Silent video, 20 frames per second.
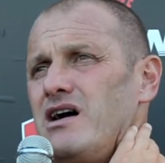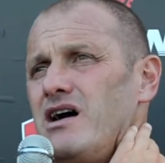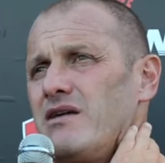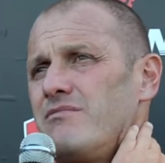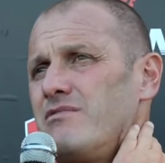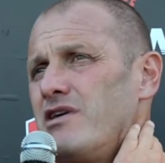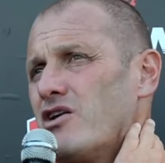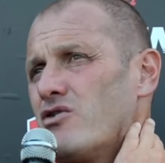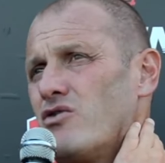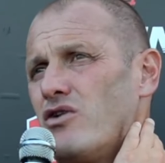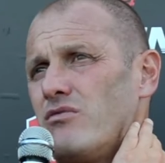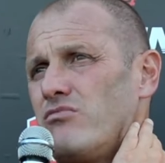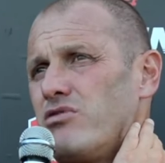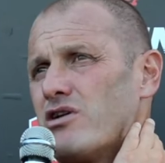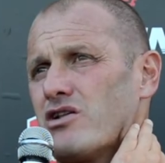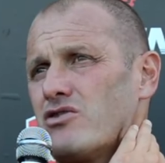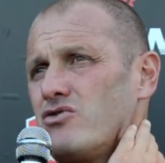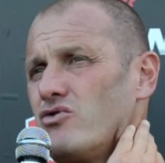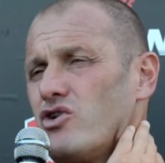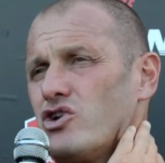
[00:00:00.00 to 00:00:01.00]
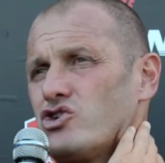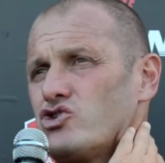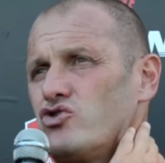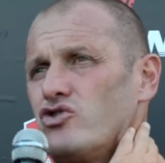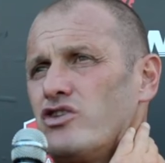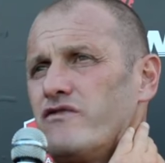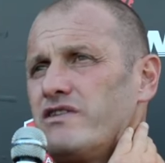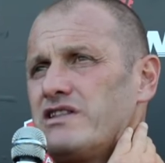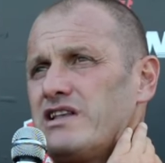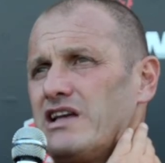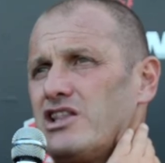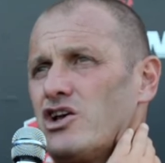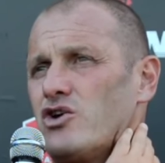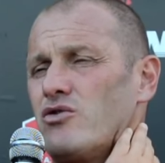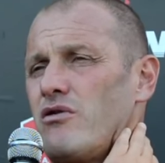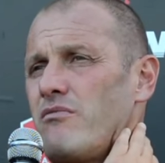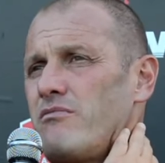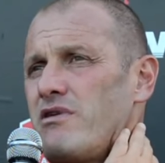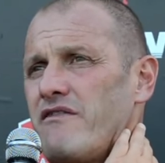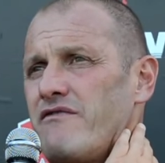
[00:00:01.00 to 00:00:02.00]
ai miei collaboratori, sono diventati
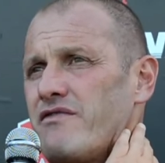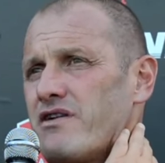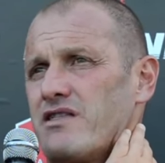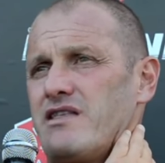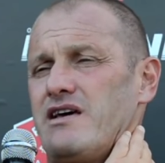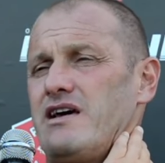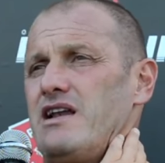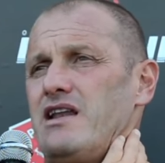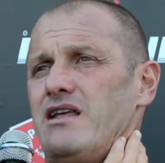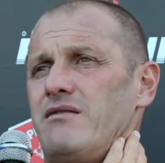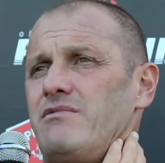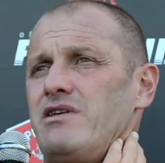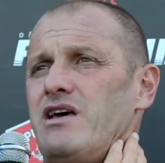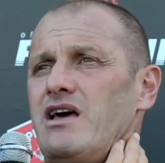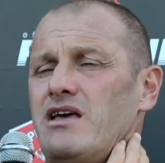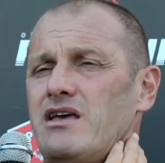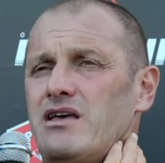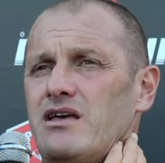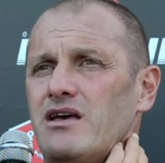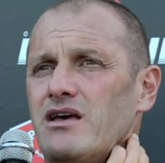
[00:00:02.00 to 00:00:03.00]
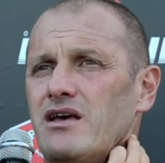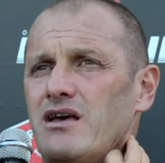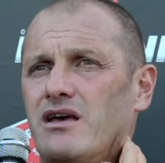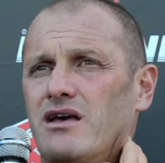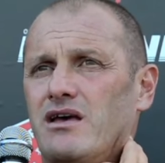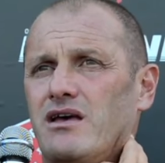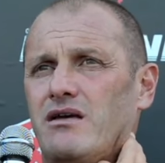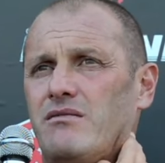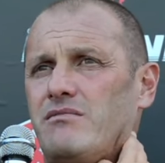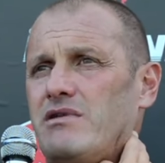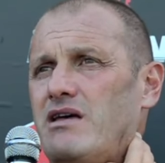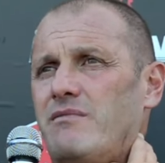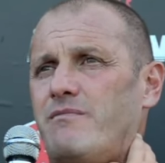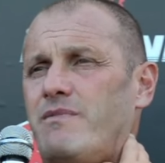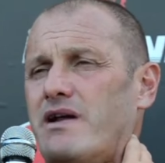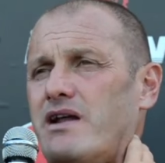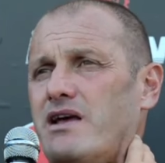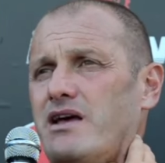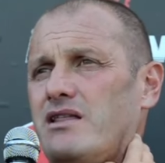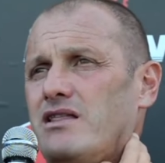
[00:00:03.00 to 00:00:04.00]
come miei fratelli, i miei, i miei
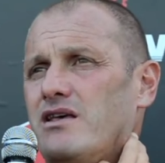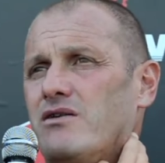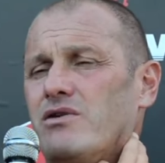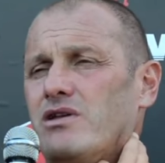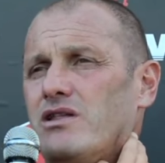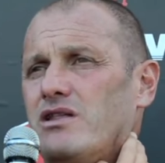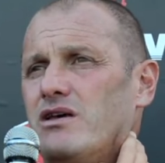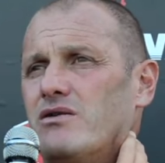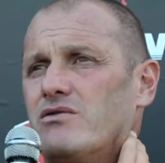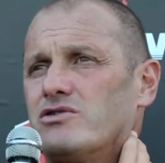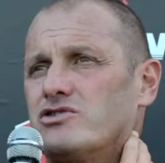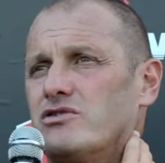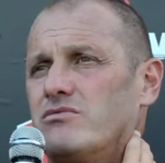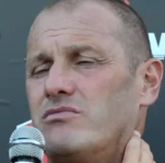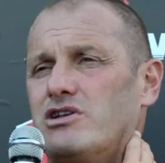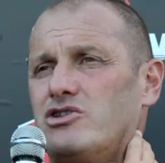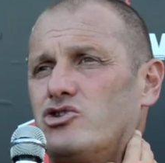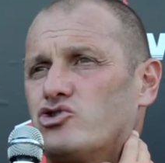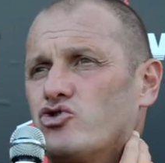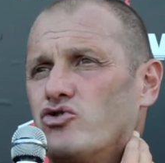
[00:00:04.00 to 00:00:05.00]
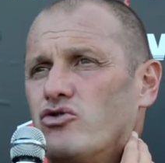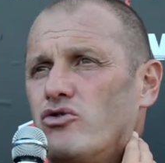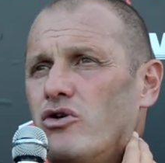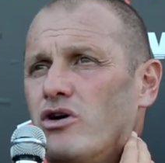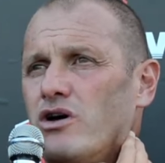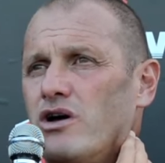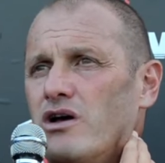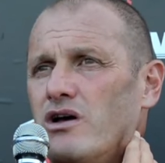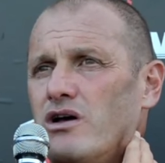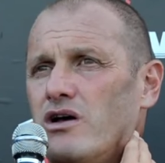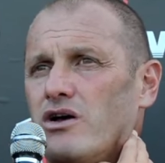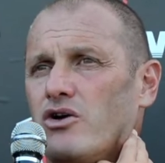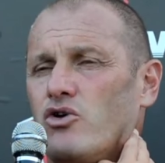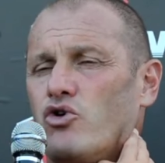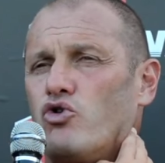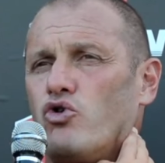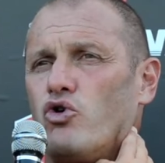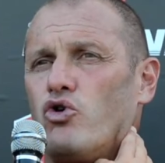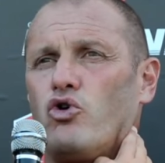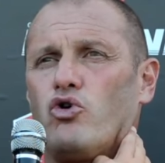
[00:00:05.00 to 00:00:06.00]
parenti, quindi in questo momento sono
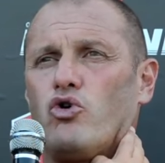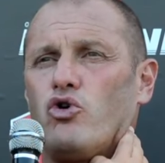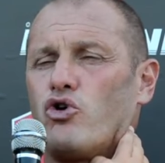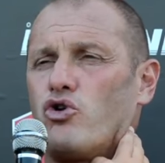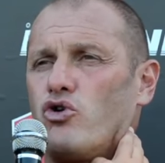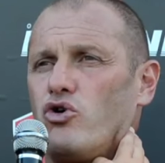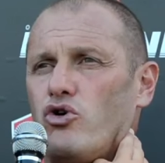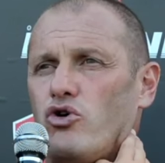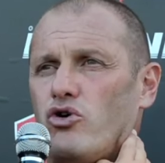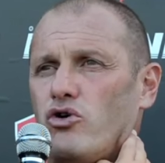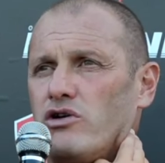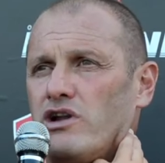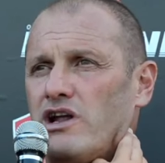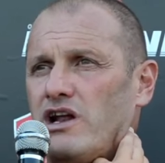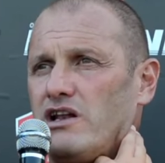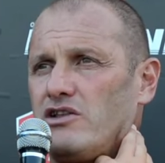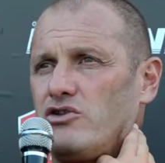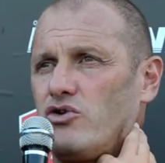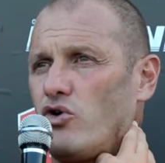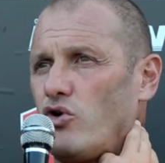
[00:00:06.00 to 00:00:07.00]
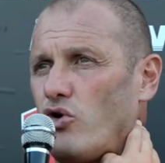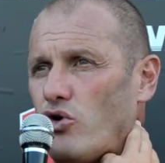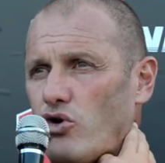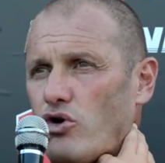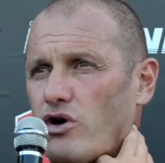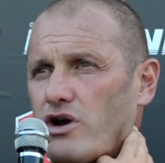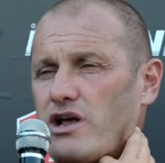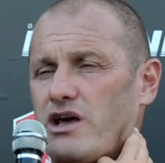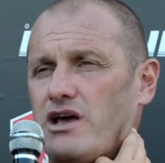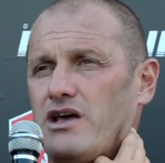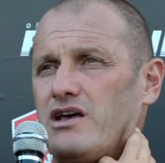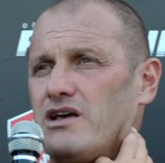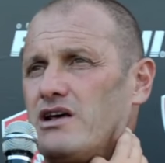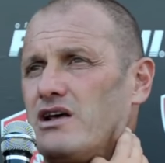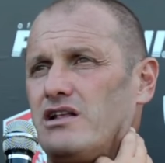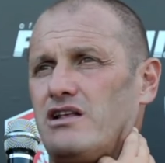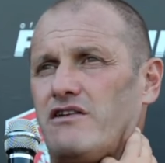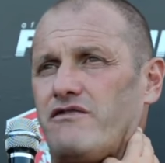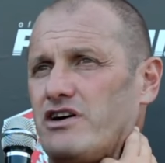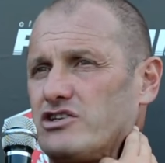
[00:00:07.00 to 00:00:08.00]
con loro nel dolore,
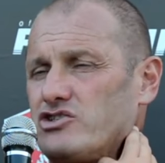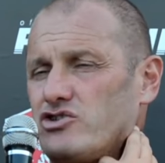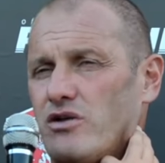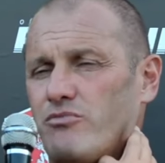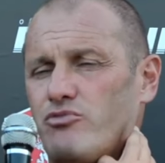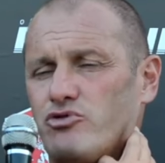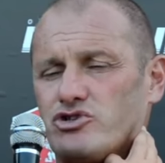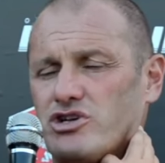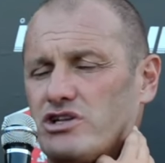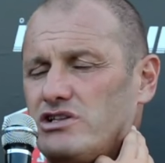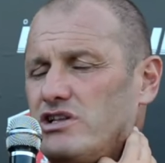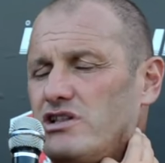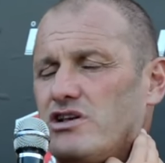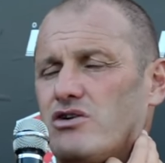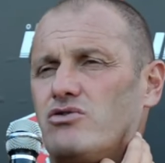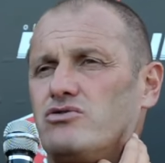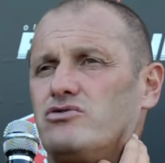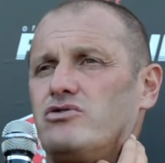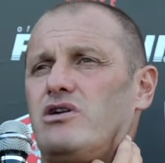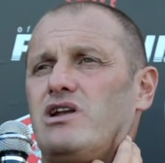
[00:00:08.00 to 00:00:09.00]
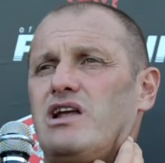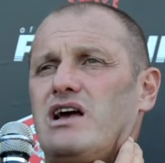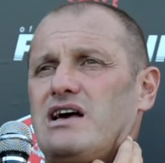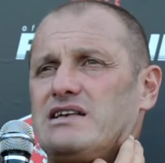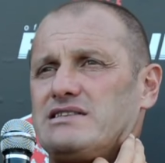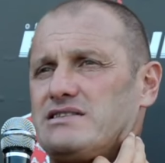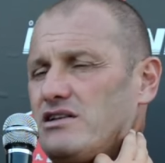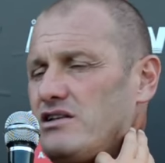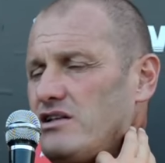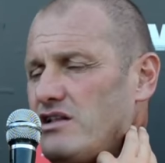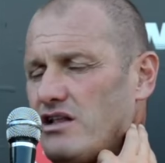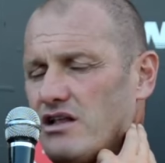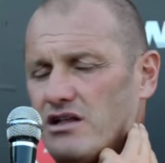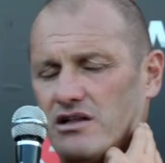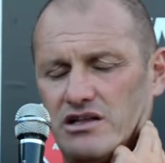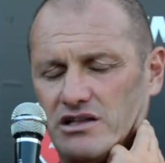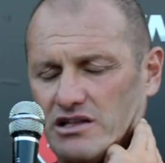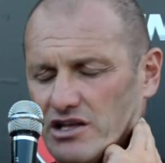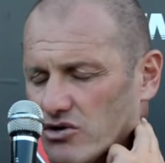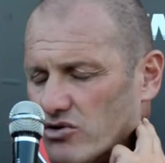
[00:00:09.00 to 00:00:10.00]
gli faccio le più sentite condoglianze, gli,
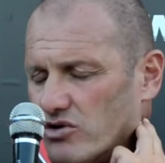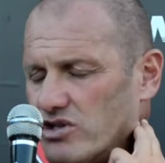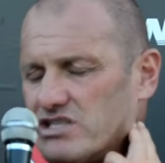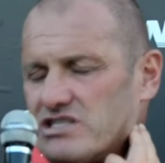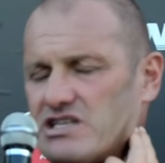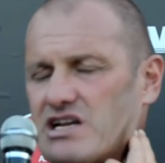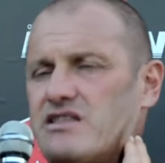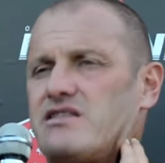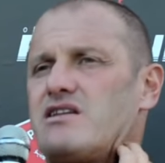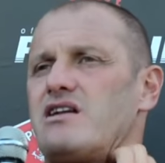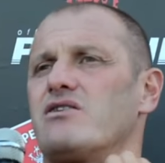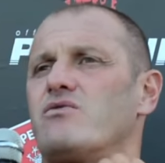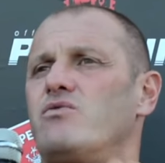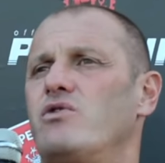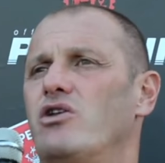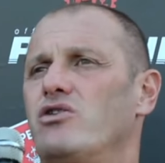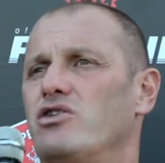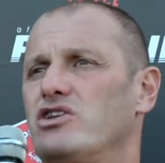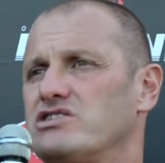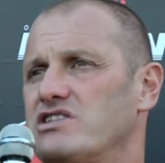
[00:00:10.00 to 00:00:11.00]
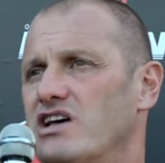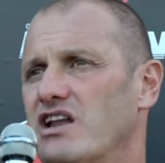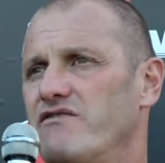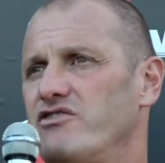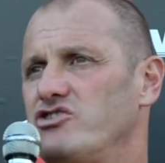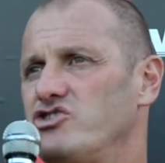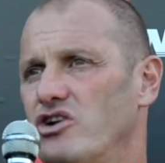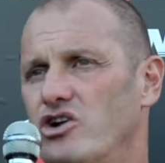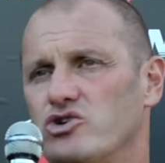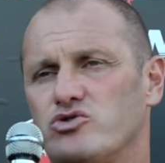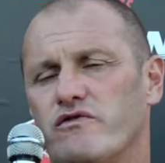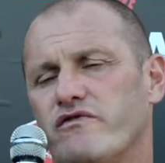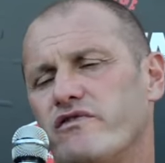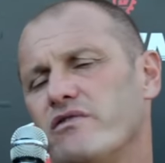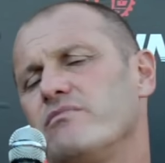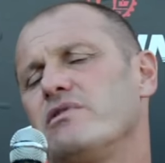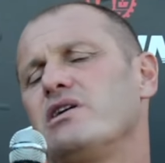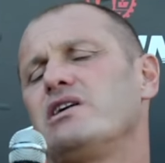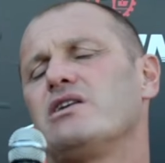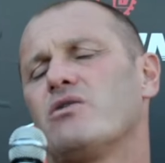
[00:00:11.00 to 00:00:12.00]
gli dico di stare tranquillo, di stare vicino alla sua
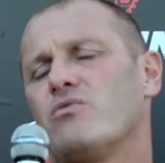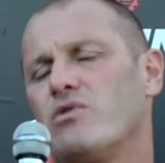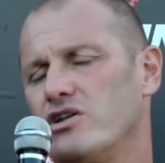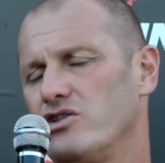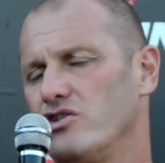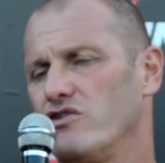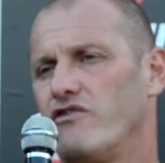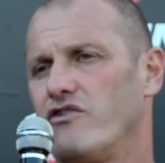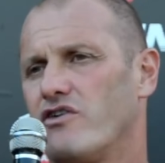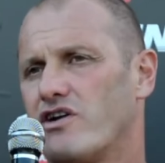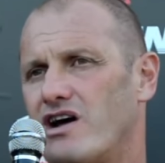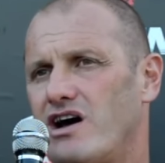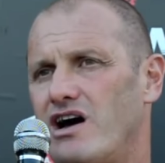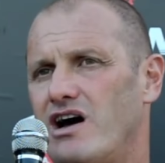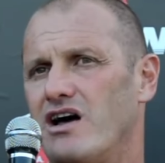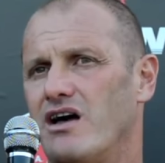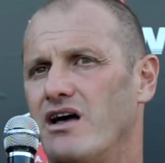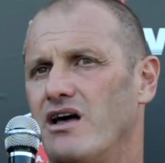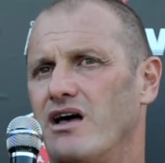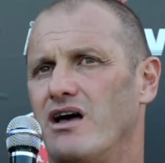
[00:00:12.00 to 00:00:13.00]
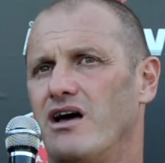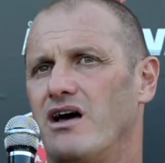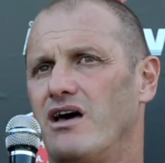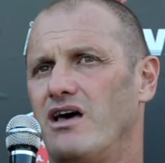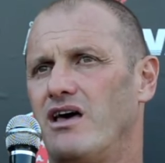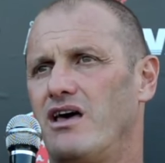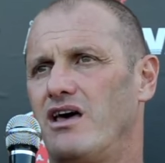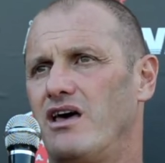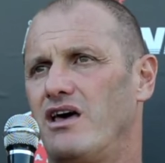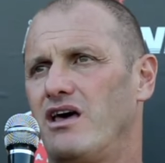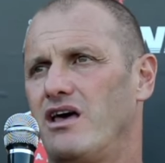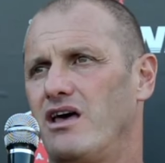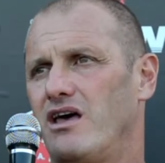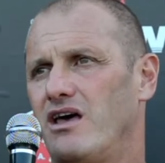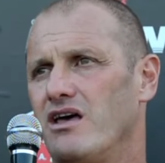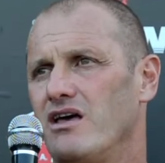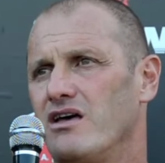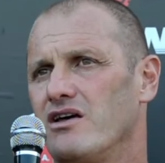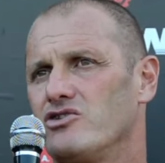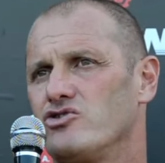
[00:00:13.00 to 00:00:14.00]
famiglia, quando vorrà eh,
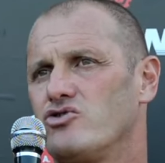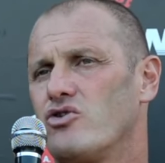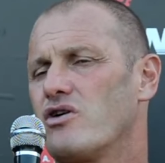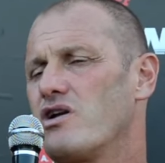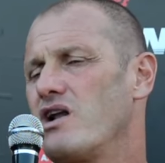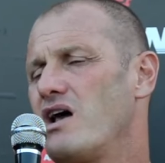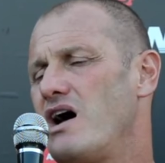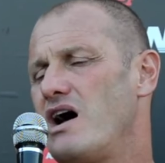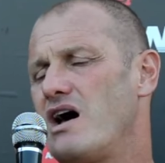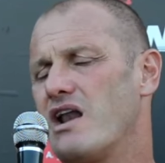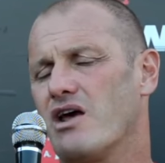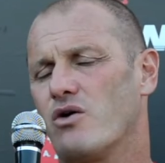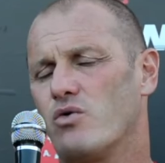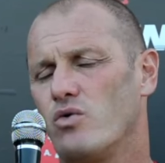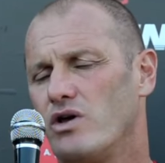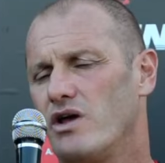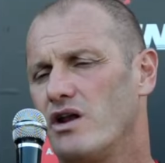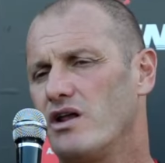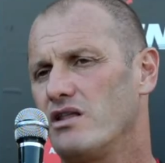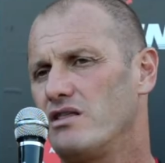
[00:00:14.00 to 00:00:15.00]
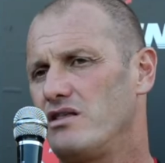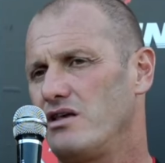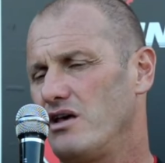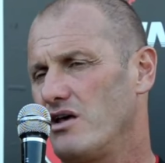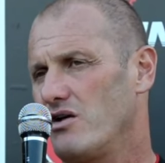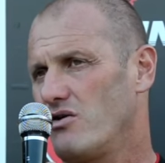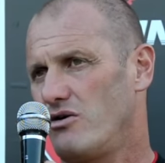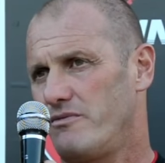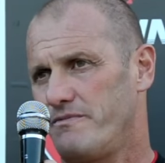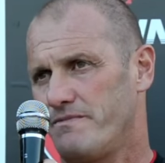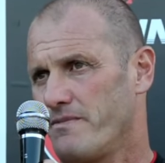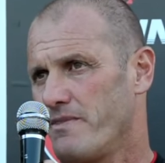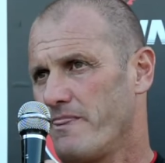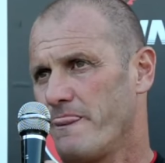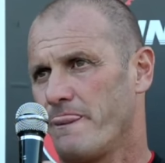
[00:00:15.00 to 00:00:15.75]
tornare qui in ritiro